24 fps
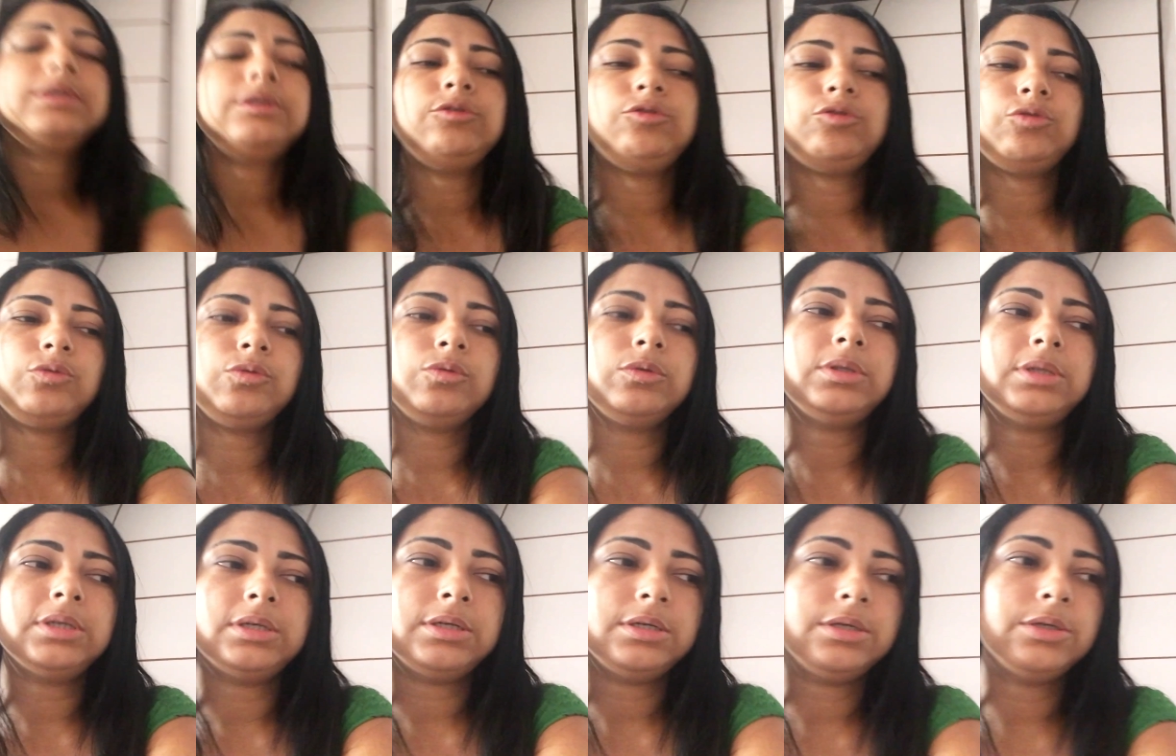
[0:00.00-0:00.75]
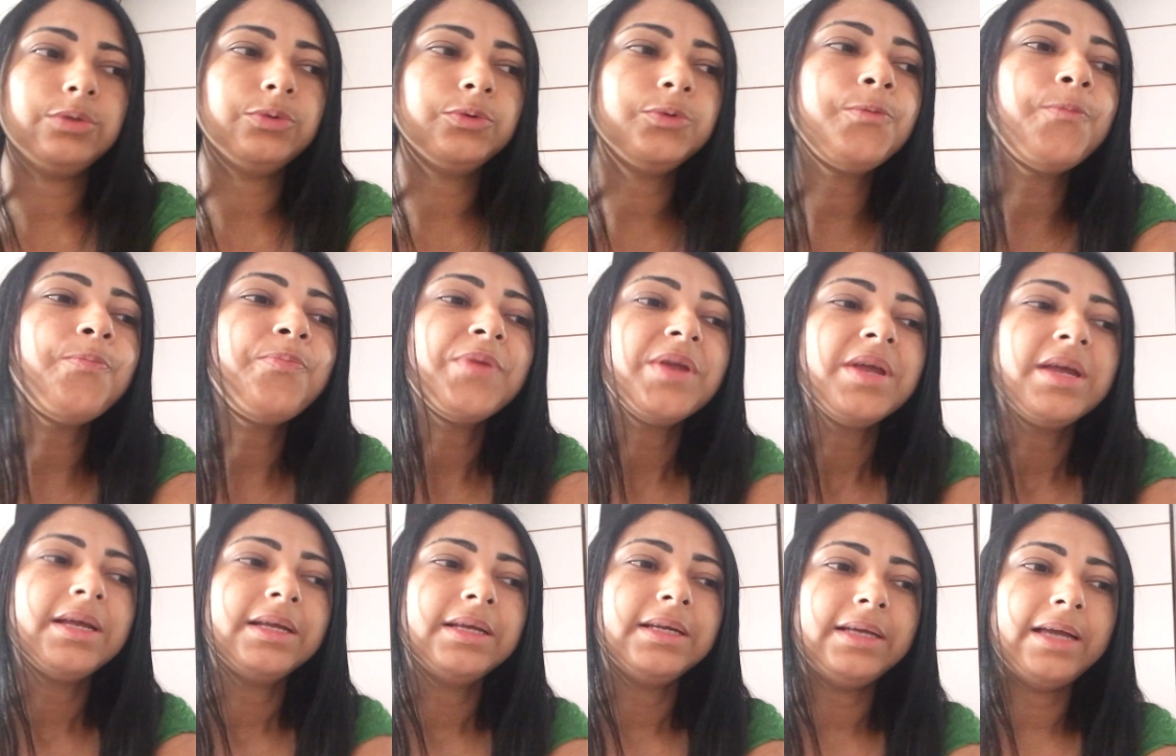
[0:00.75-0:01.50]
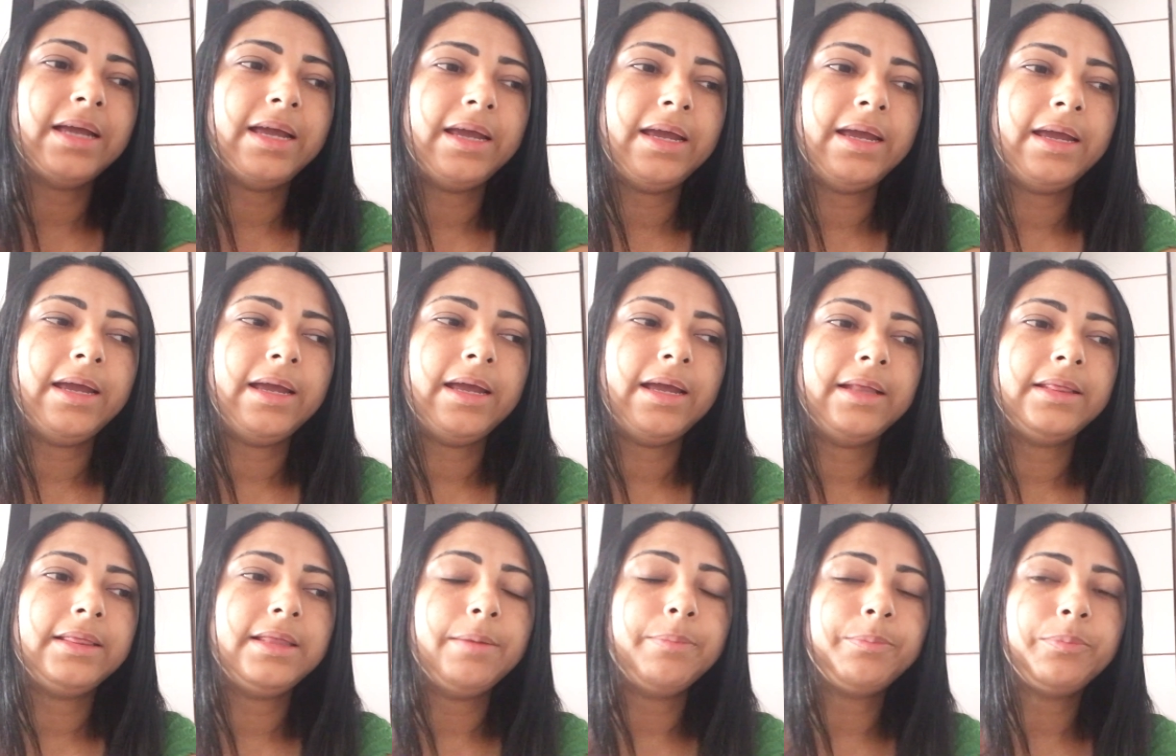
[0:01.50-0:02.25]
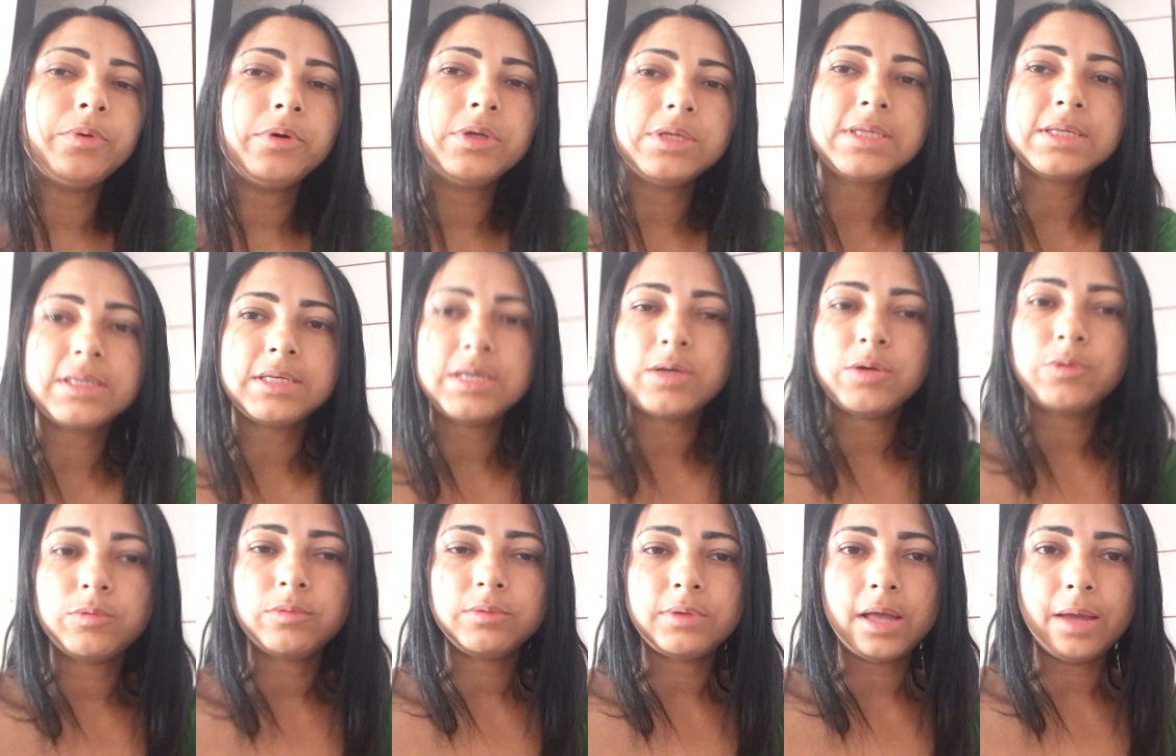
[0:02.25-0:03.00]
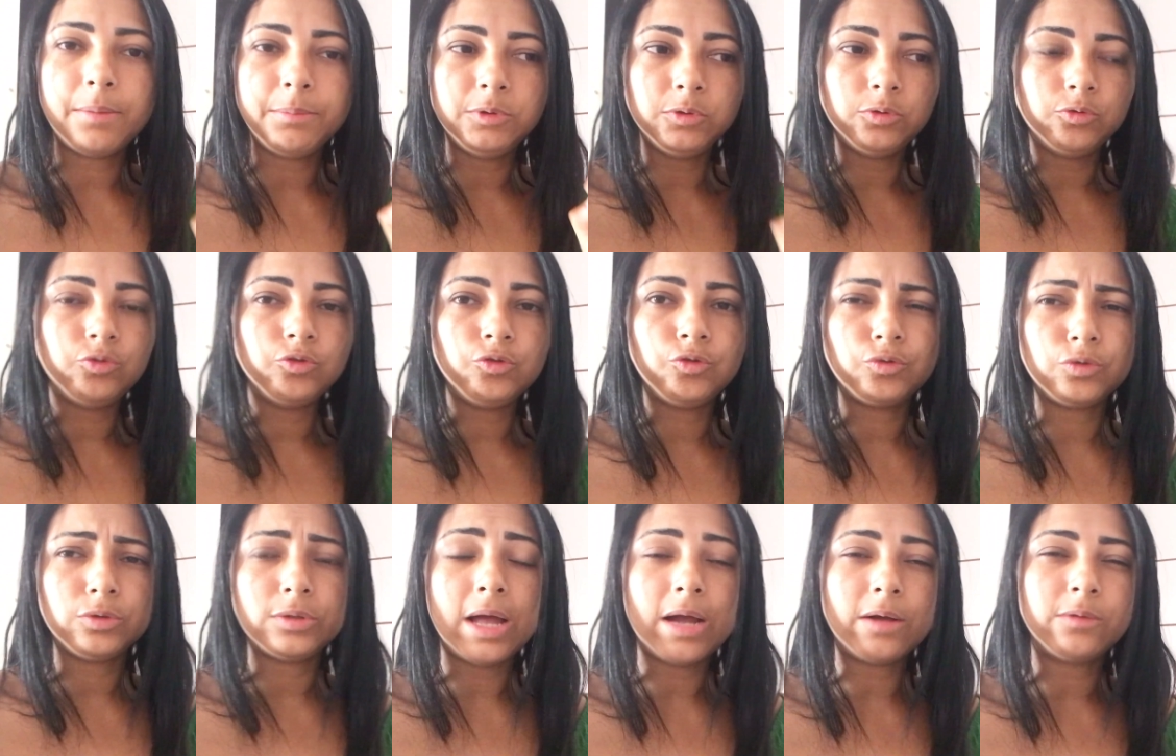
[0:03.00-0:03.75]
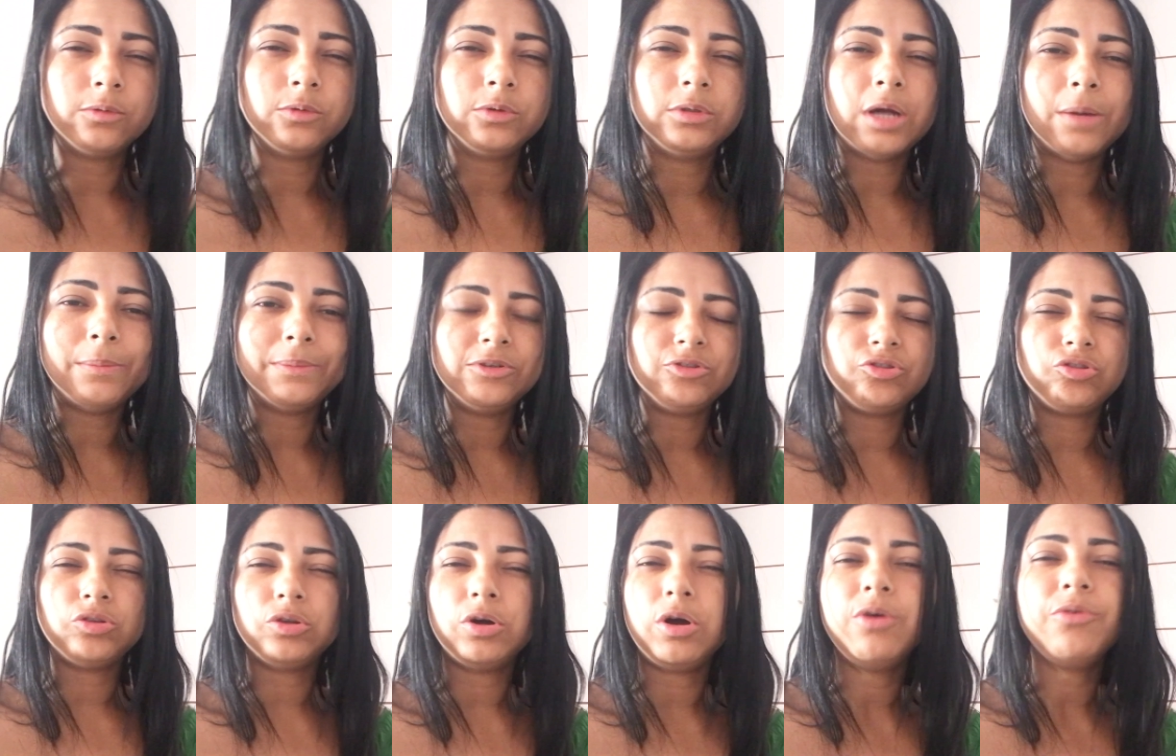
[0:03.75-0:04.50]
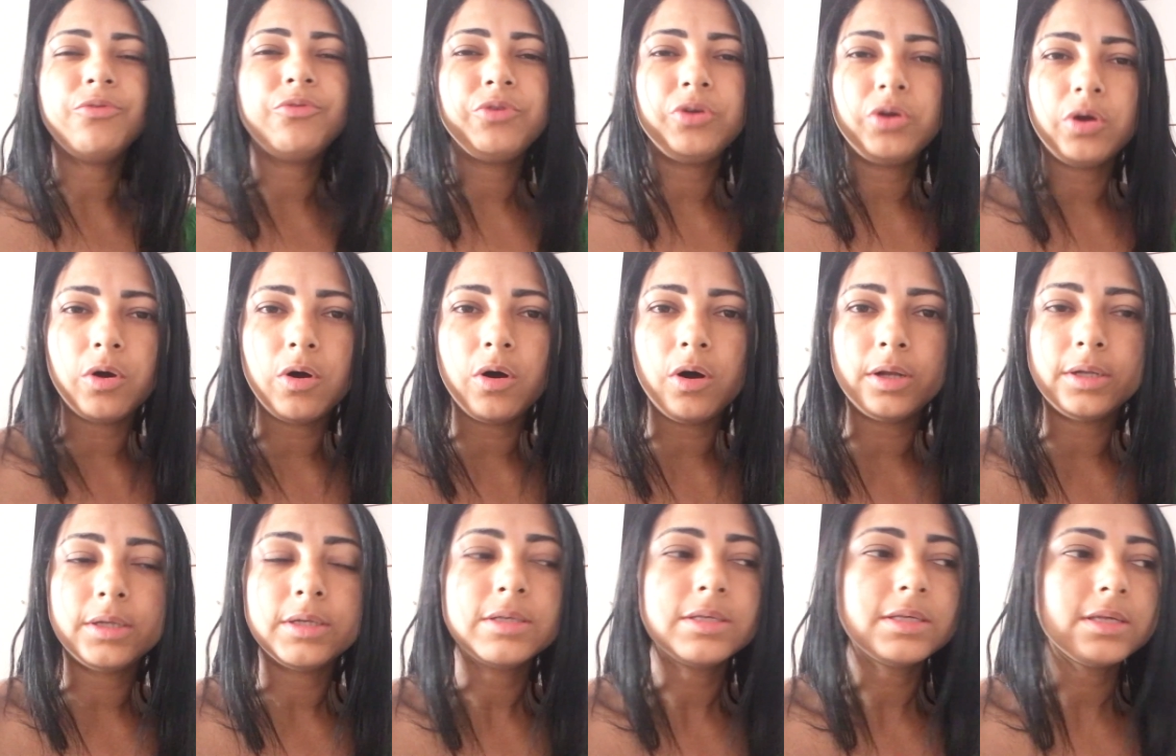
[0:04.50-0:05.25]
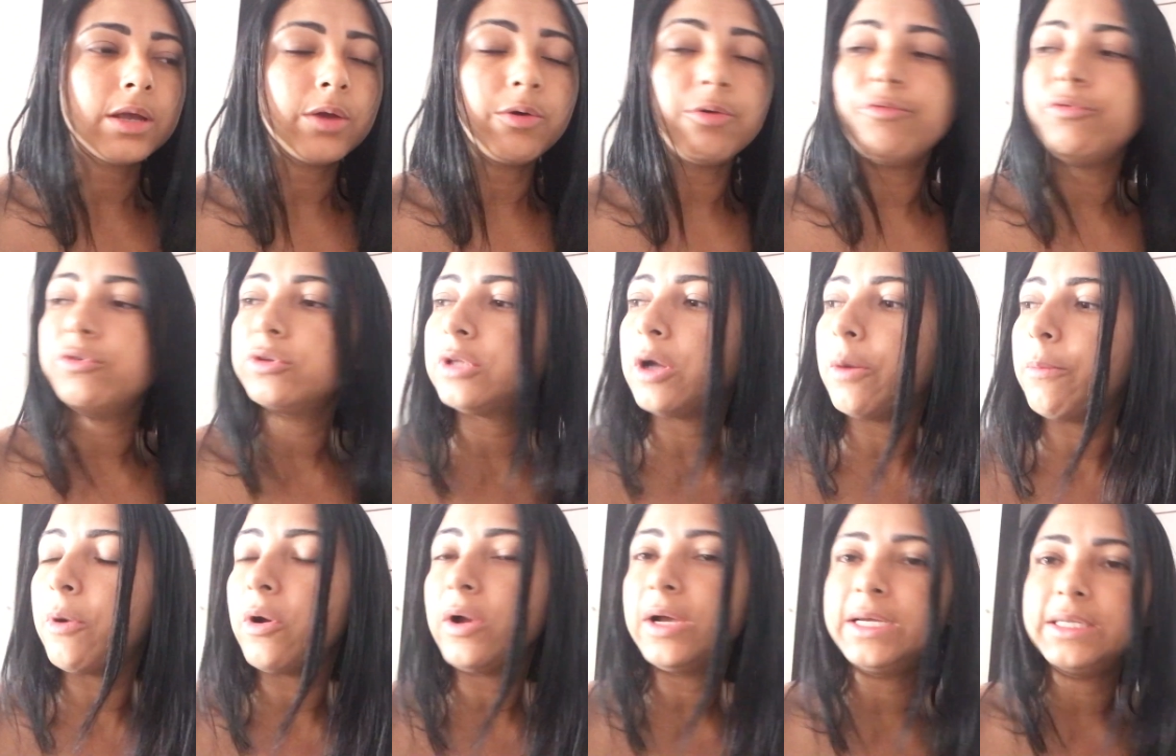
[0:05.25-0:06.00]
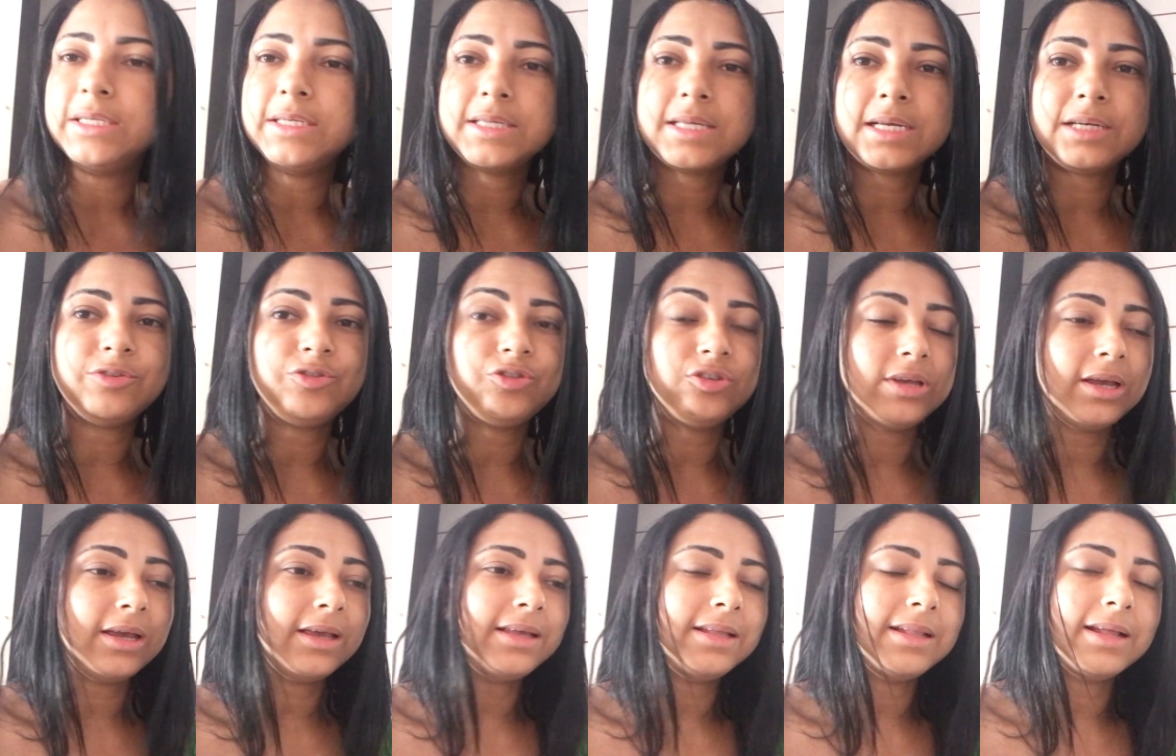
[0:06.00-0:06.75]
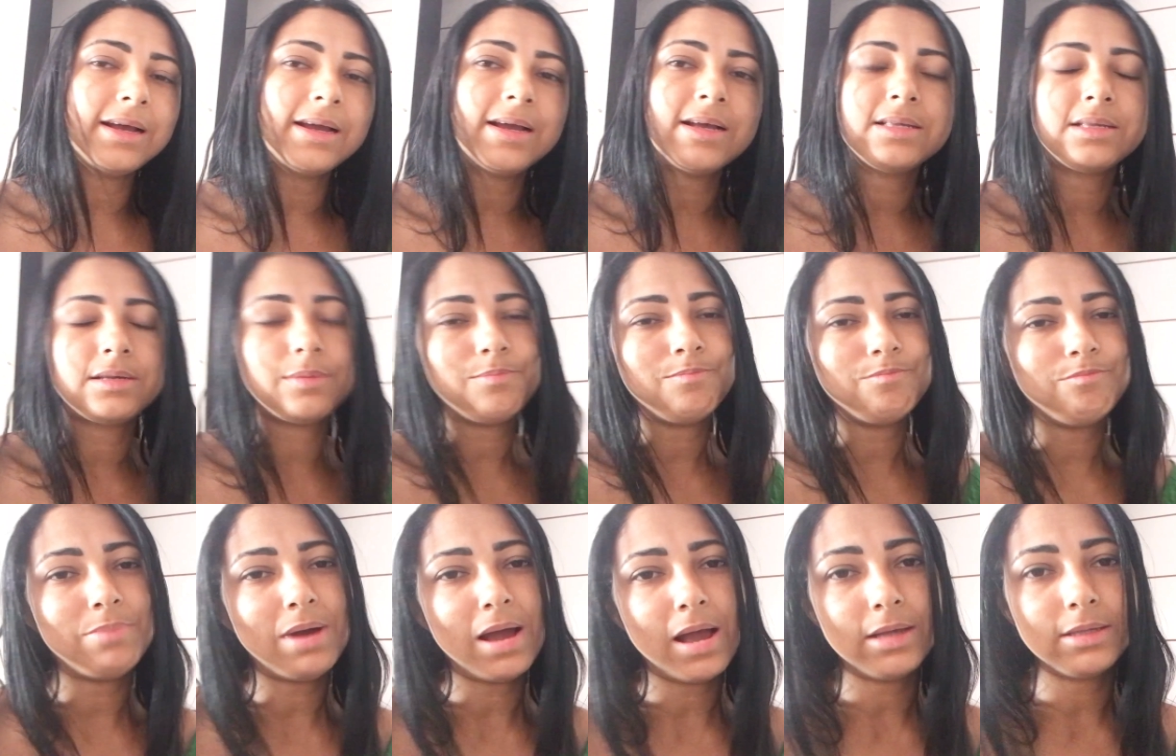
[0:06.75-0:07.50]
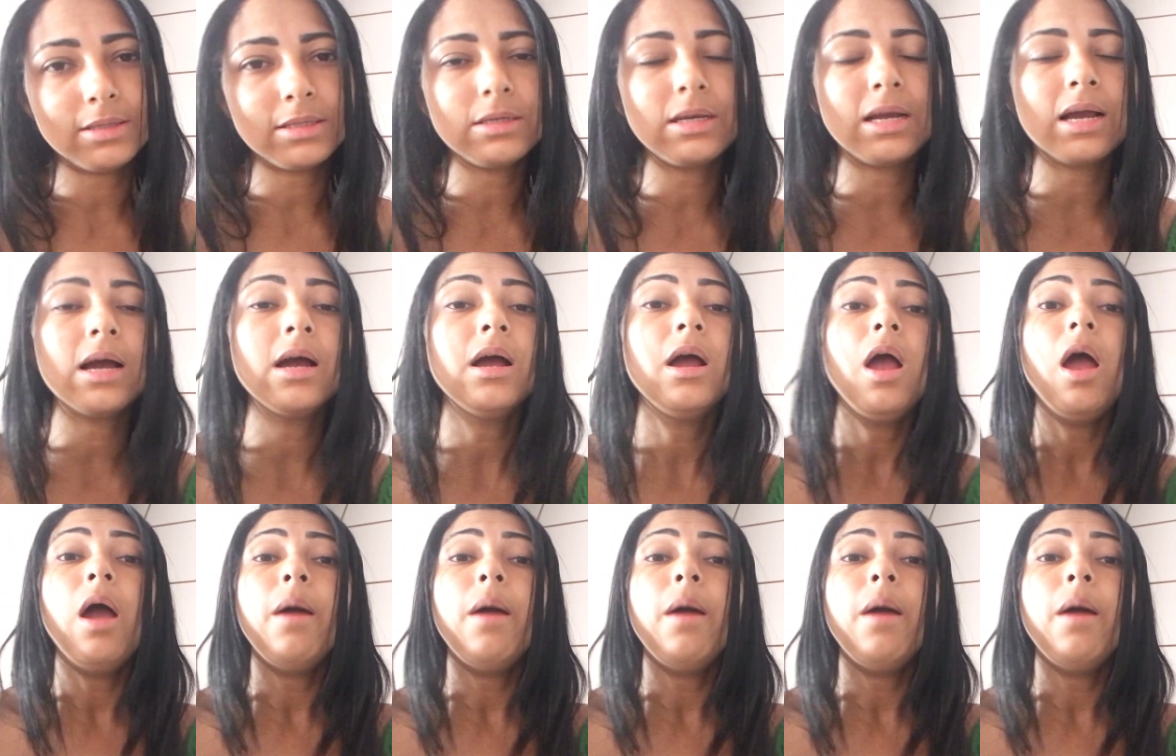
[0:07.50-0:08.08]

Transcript: Estudando. É, depois que eu termino de estudar, quando dá umas 9 horas, eu vou dar uma organizadinha aqui na casa básica.